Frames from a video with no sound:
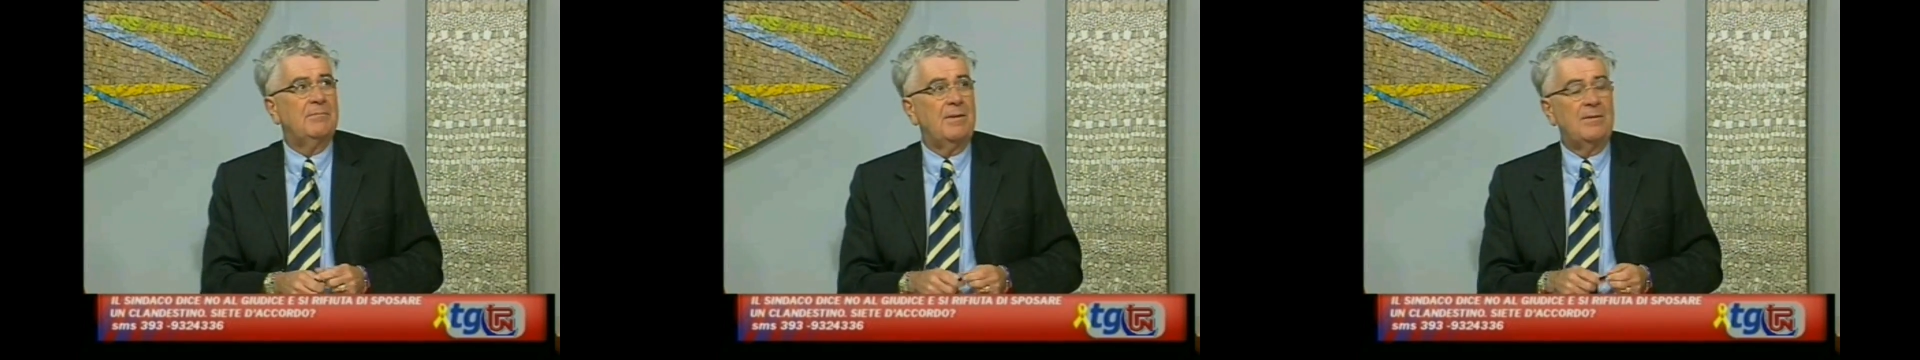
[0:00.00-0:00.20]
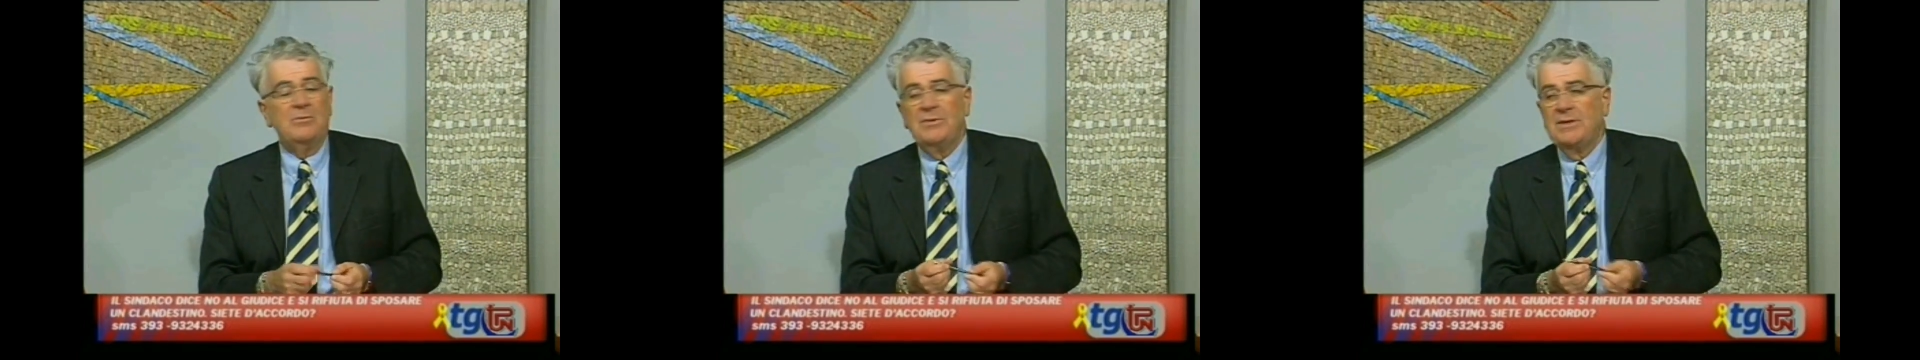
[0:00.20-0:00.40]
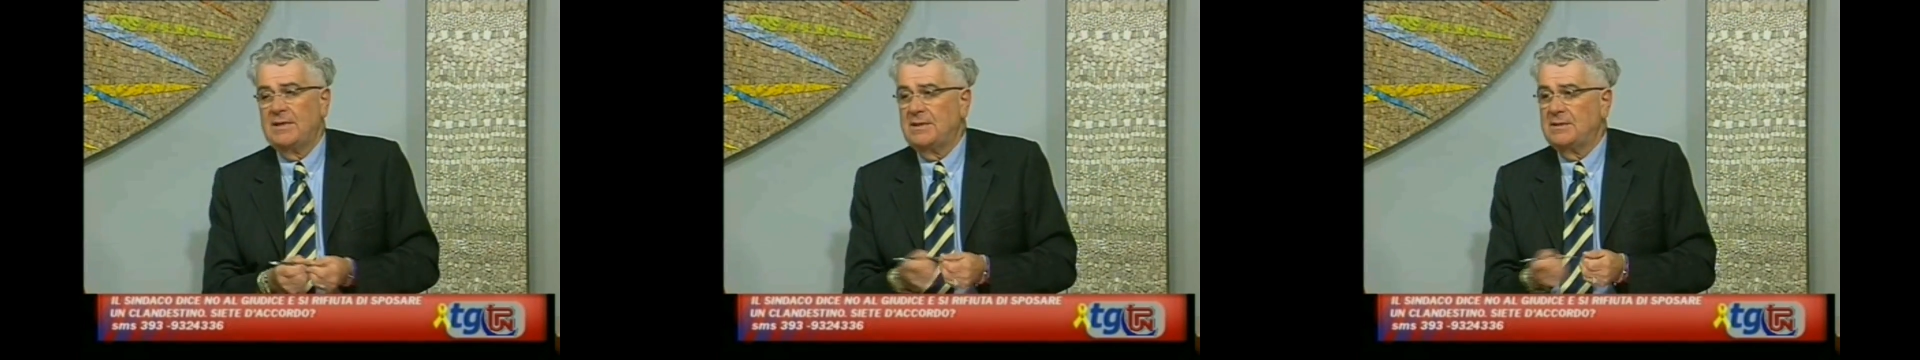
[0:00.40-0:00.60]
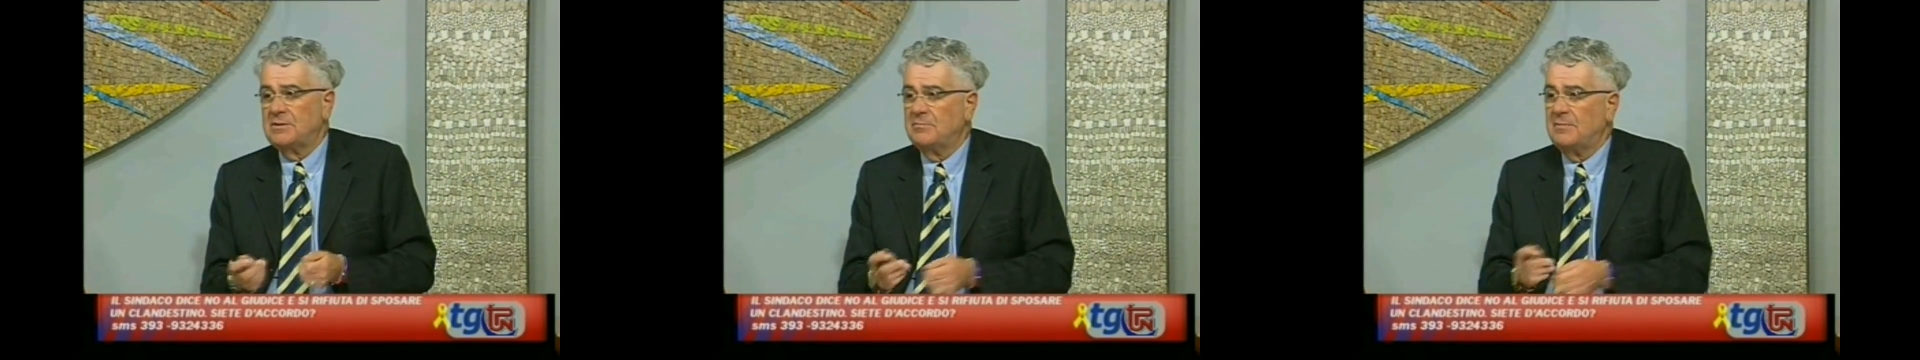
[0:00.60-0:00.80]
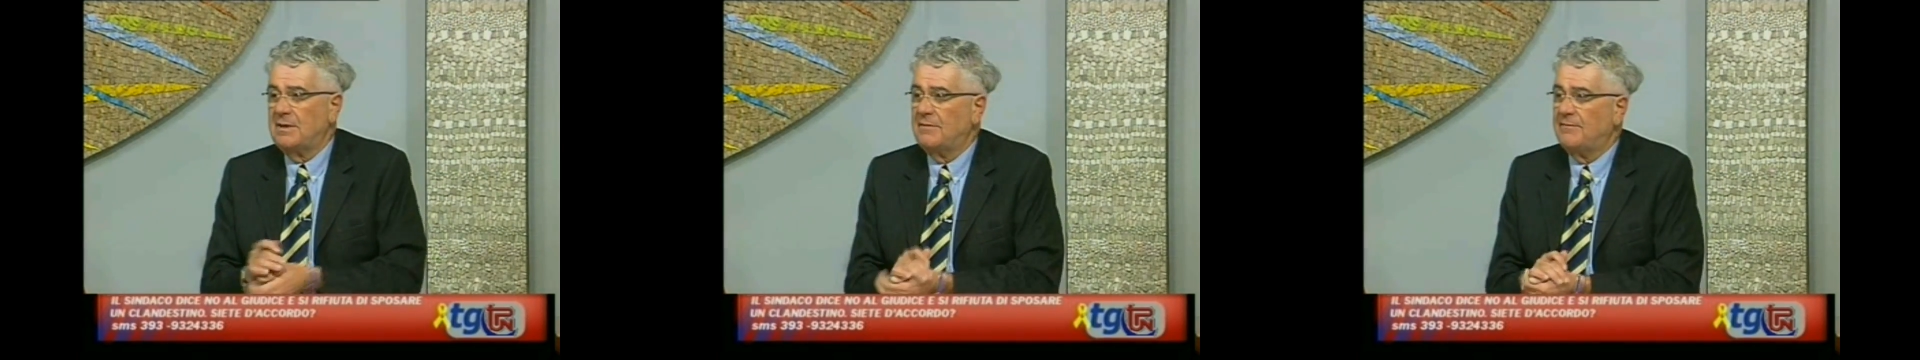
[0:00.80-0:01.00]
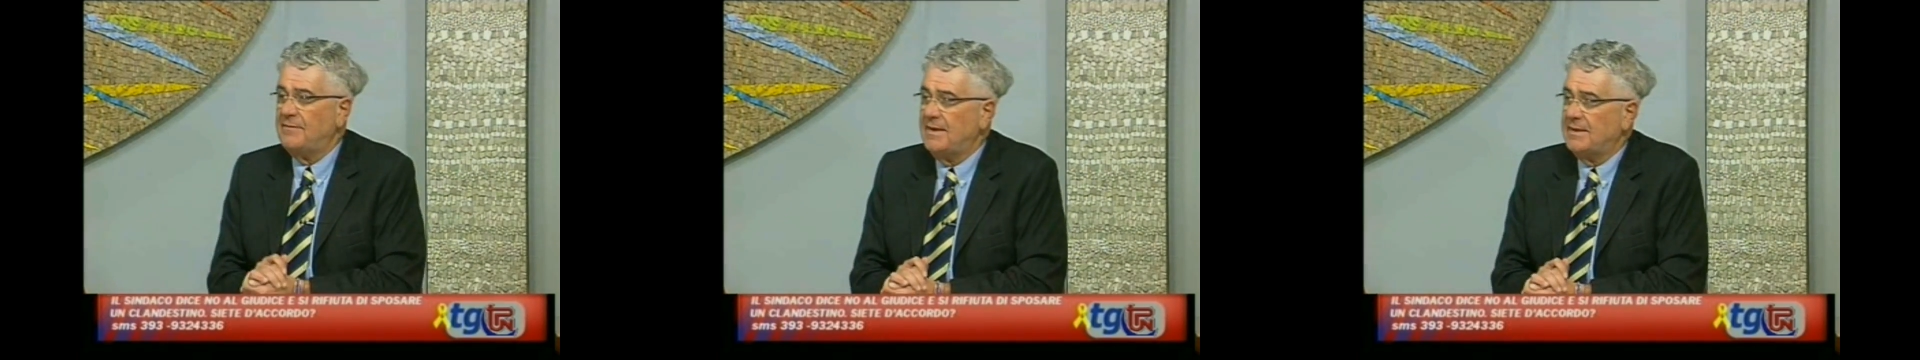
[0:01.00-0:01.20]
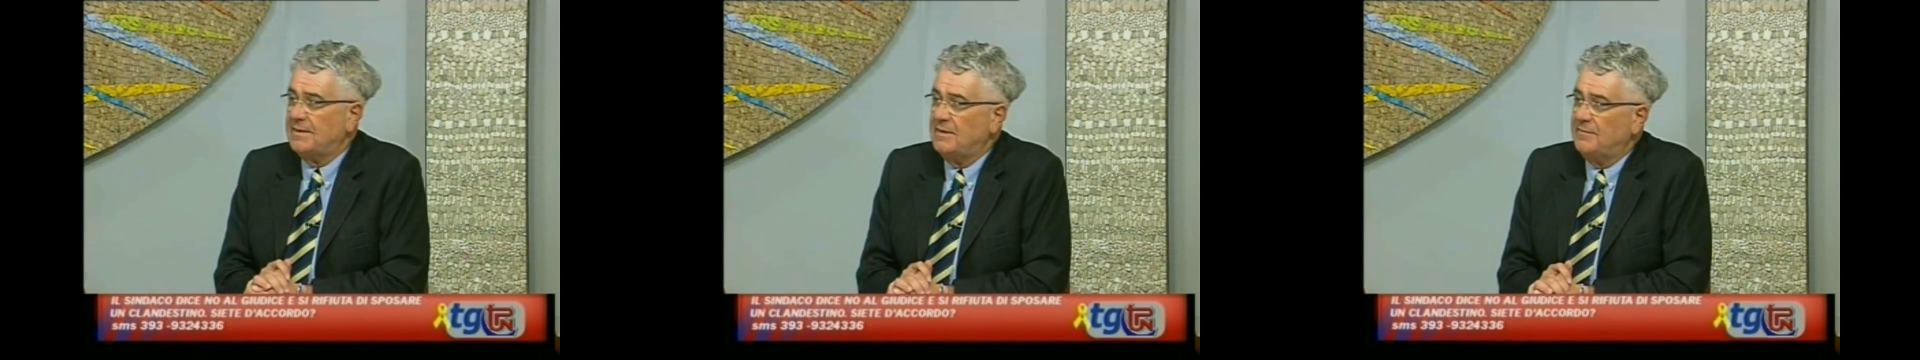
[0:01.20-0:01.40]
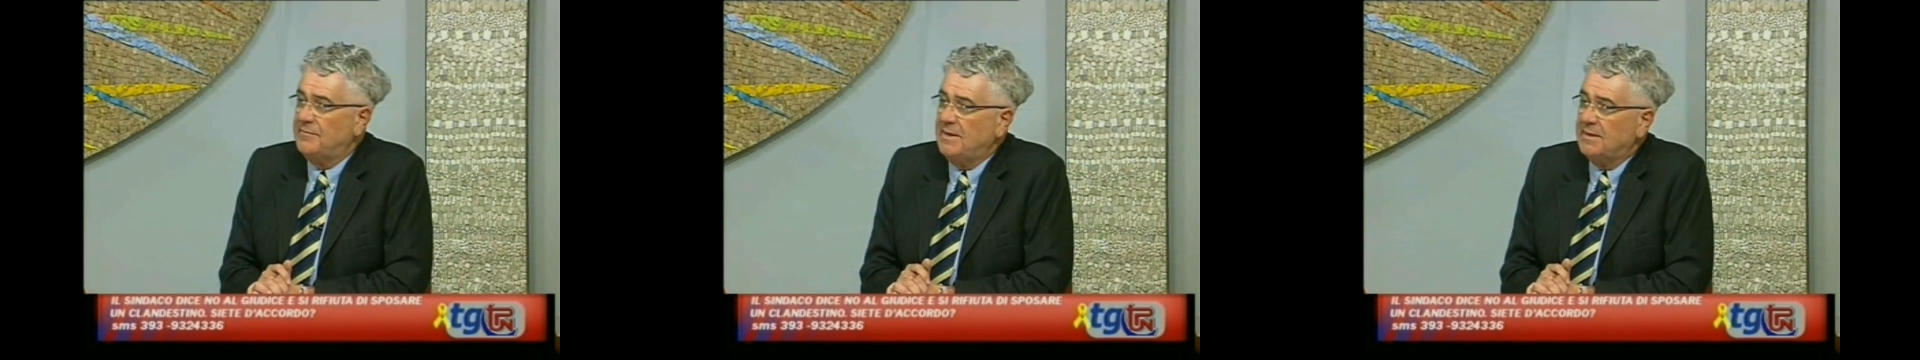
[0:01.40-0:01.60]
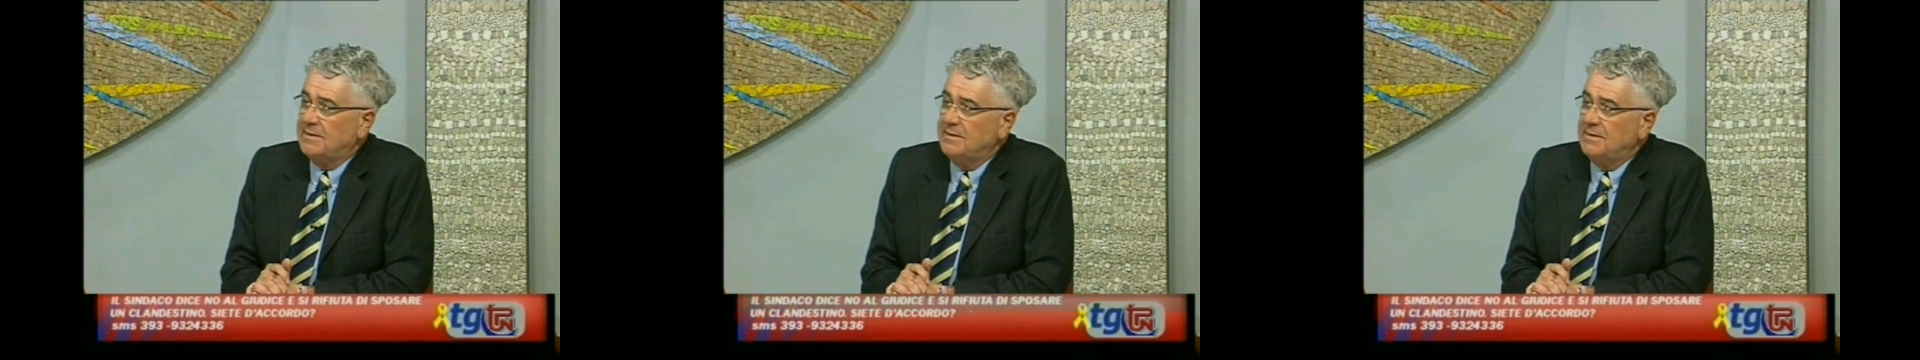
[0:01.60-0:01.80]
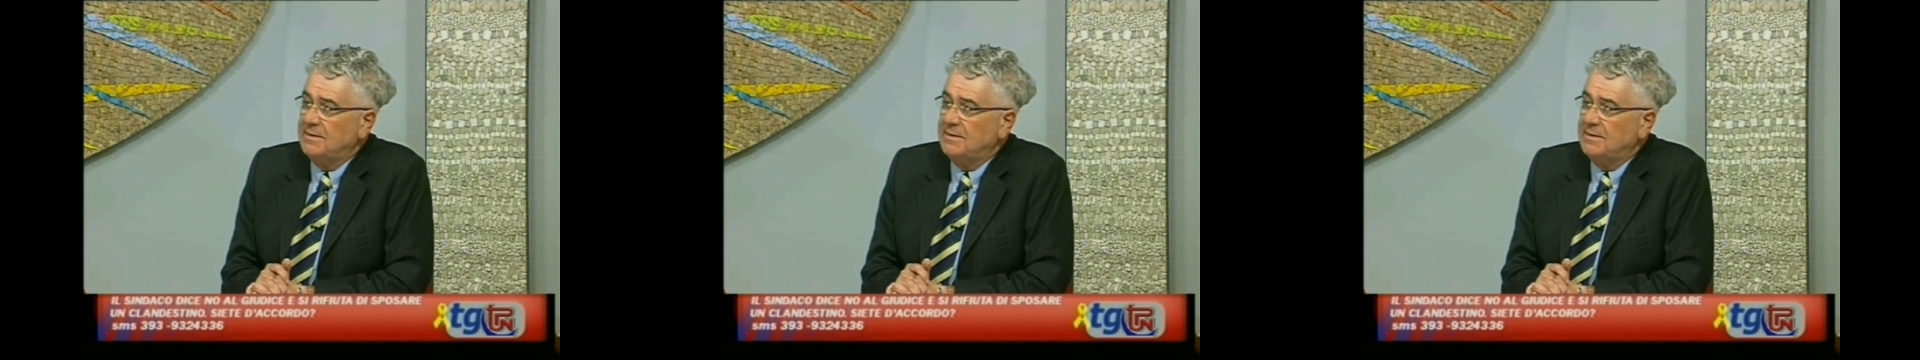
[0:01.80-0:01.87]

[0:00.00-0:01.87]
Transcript: ma lui era insomma alla Fiat, la Fiat